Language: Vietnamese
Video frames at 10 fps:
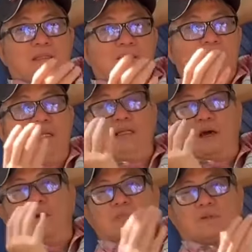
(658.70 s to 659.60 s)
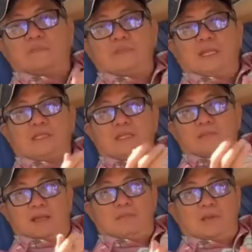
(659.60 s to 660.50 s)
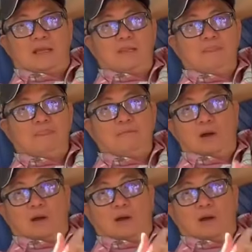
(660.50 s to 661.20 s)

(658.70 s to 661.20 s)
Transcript: cái linh hồn nó cũng vậy đi mãi mãi mà họ